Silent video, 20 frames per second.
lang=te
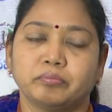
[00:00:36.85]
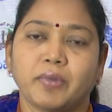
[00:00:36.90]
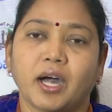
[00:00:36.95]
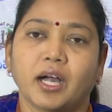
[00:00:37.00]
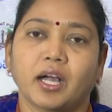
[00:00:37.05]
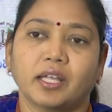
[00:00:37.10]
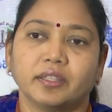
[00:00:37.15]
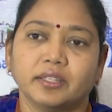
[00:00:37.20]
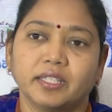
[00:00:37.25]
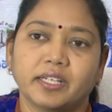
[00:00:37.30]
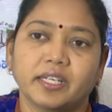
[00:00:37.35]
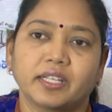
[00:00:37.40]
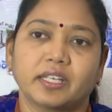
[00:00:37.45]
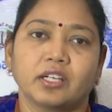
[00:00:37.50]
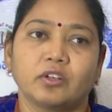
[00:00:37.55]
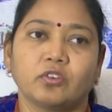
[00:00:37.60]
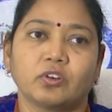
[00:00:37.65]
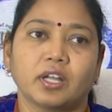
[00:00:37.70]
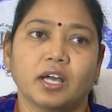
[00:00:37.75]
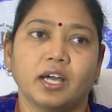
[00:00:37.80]
మాకందరికీ
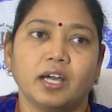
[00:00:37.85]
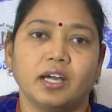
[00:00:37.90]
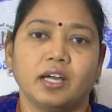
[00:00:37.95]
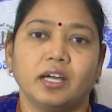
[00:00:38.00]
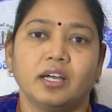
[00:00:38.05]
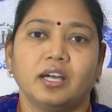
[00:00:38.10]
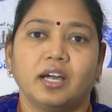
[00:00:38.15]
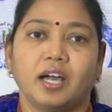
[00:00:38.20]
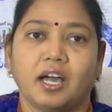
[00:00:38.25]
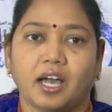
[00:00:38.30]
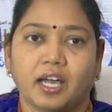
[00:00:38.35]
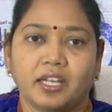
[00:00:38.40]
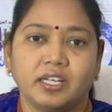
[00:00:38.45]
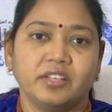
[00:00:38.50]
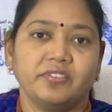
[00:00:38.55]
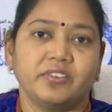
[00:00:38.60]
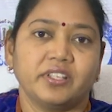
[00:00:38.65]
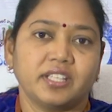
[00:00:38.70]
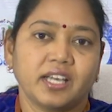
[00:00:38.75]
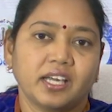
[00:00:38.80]
కూడా
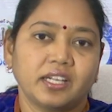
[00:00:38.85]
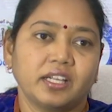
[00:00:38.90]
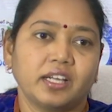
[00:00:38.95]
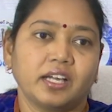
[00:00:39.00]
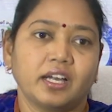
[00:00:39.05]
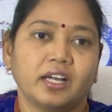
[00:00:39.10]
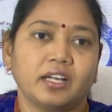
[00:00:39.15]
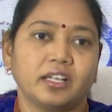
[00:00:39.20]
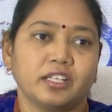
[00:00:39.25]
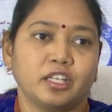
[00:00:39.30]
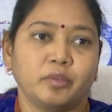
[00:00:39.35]
అన్ని విధాలుగా